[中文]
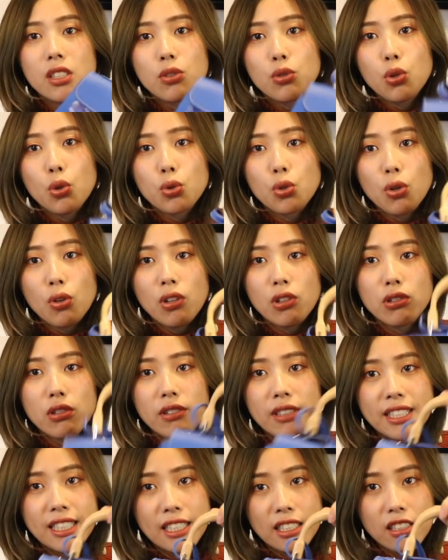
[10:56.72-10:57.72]
秋冬的时候
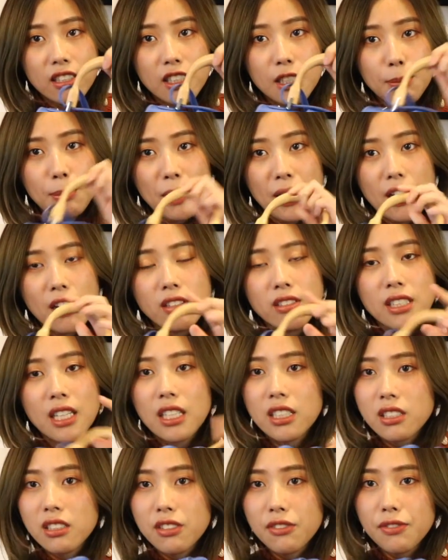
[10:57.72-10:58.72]
也可以背，而且
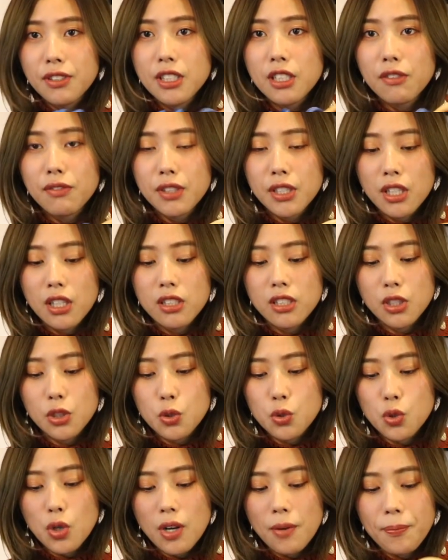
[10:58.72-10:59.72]
它真的非常非常的
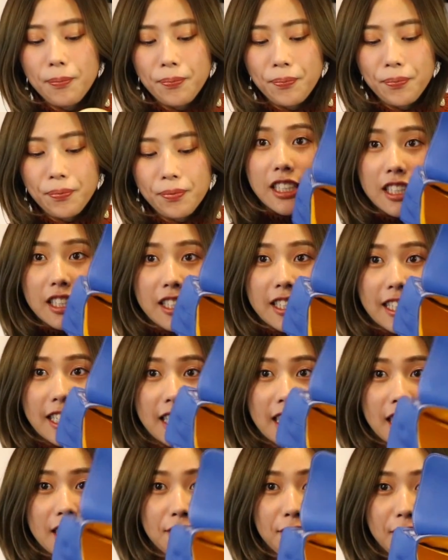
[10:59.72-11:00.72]
能装，可以
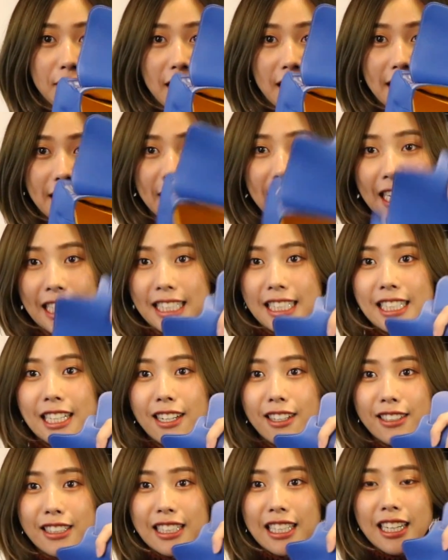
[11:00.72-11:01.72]
看到它容量很大。然
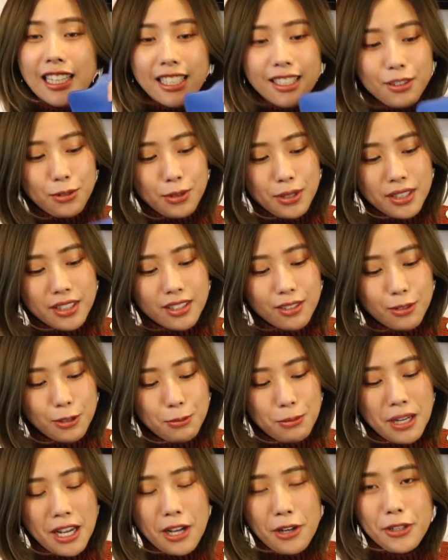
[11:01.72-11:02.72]
后你哎，对我里
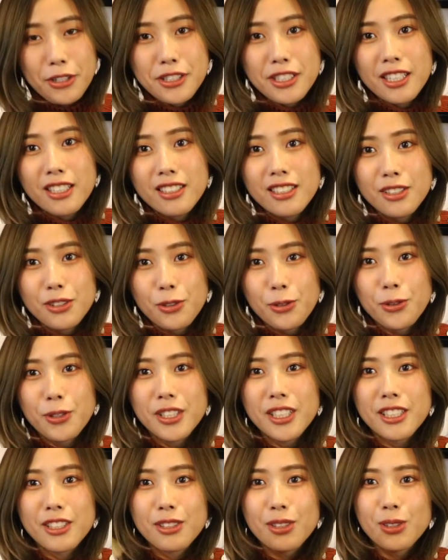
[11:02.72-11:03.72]
面还有一张纽约
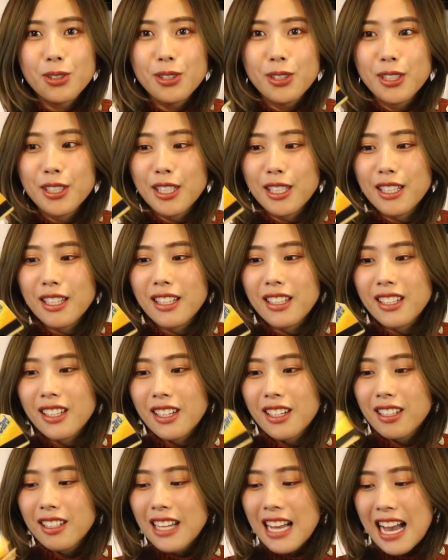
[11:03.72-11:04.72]
的地铁的那
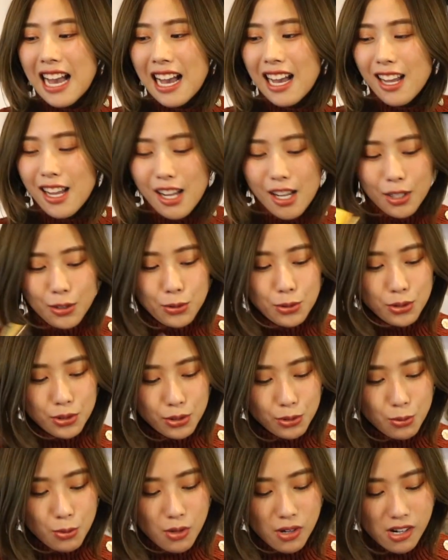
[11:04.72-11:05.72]
个卡，就
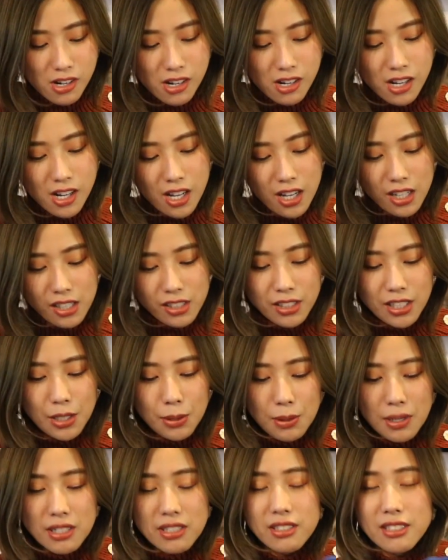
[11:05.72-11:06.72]
是我前一
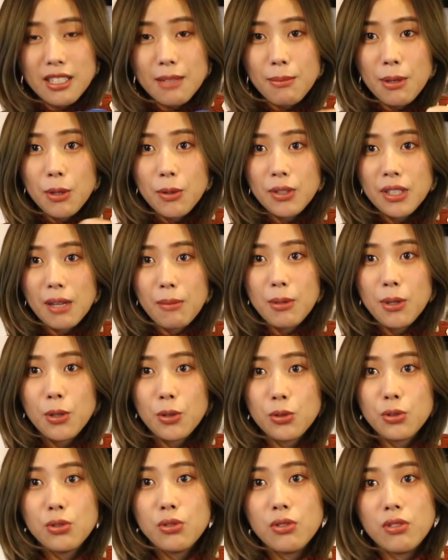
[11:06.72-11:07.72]
段时间陪我男朋
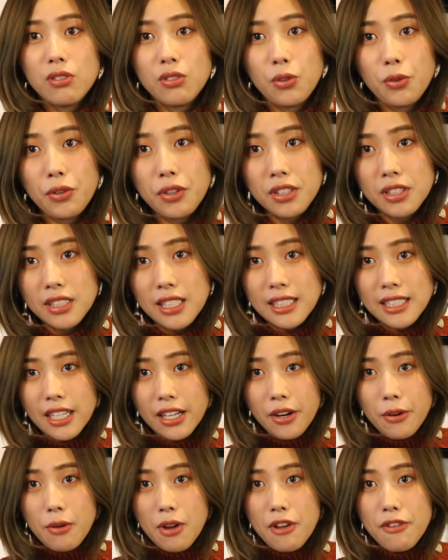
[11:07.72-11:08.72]
友去纽约的参加
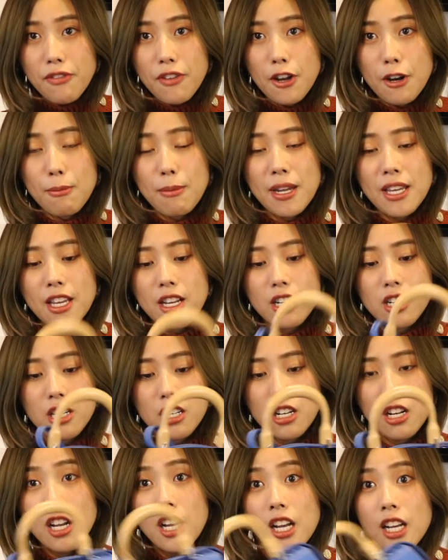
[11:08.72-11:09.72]
c r a e r fair 嘛，也是
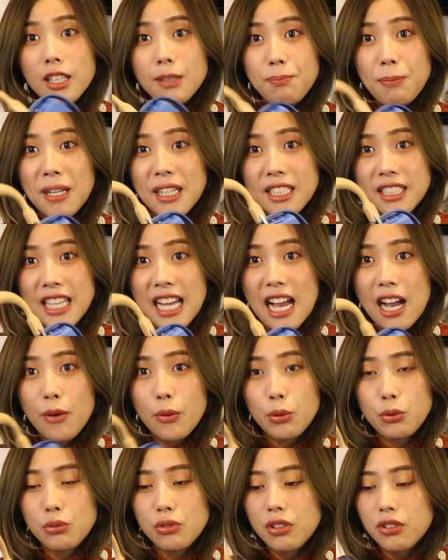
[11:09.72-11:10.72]
背着它，
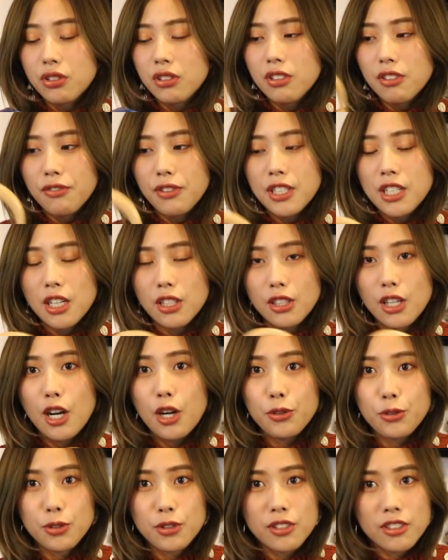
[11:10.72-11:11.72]
我觉得真的非常的
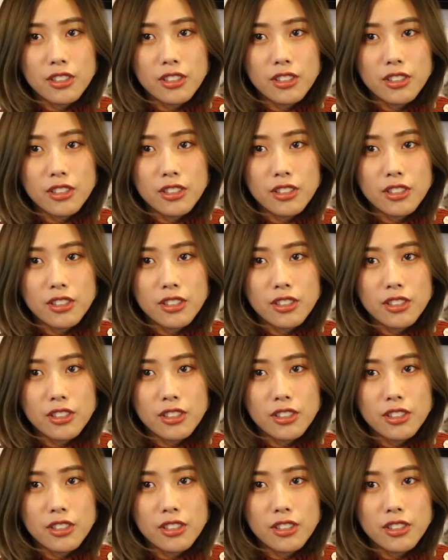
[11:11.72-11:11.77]
好用。